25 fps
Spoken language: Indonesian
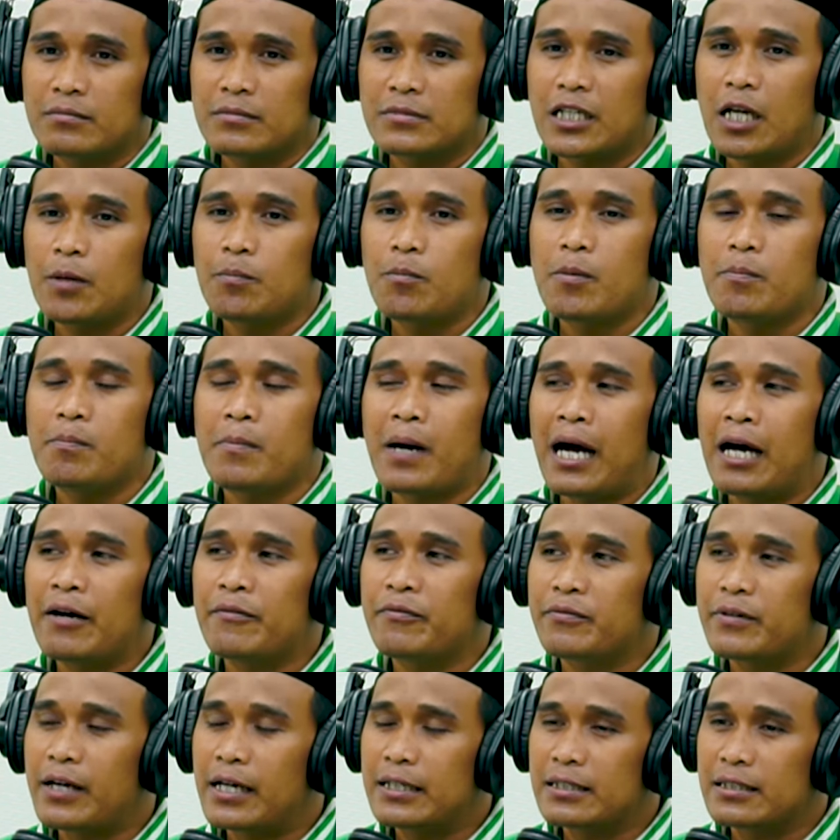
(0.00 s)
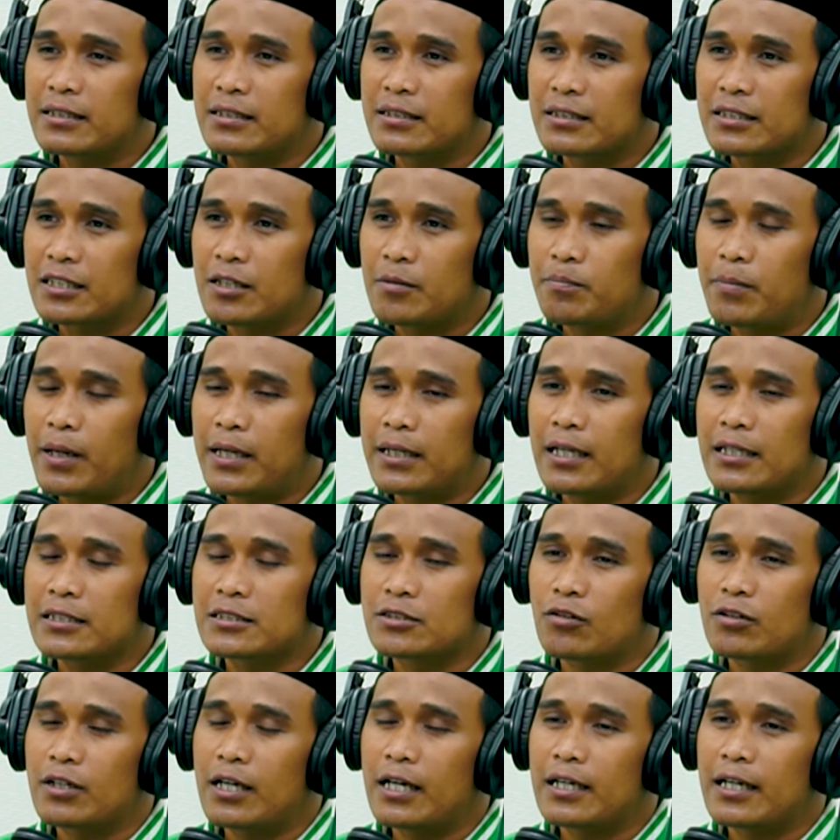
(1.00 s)
dan memaafkan kepada
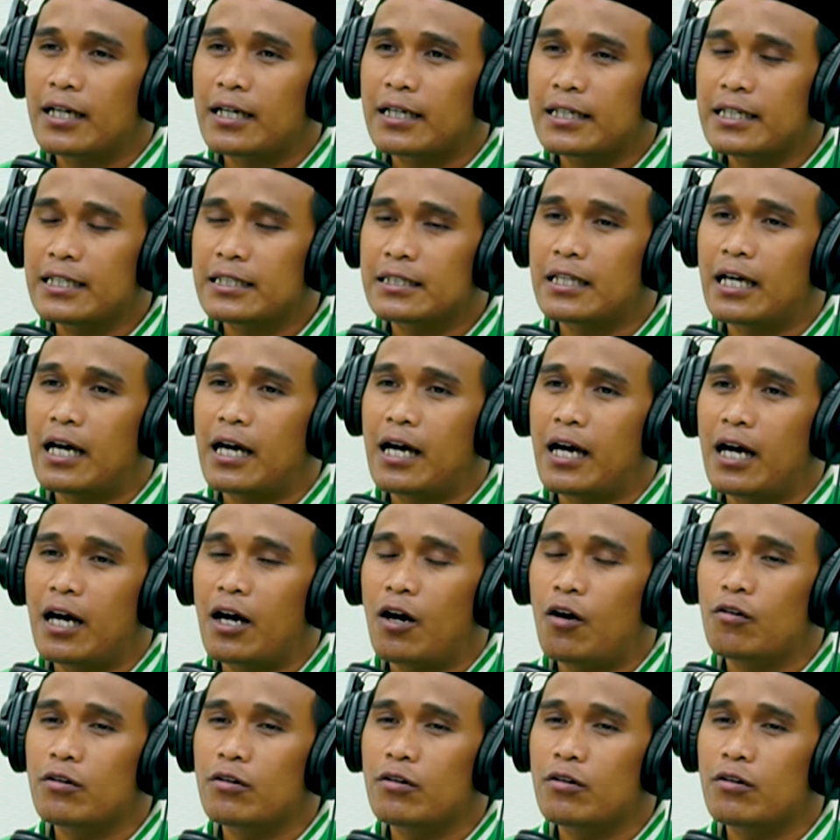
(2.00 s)
saudara kita,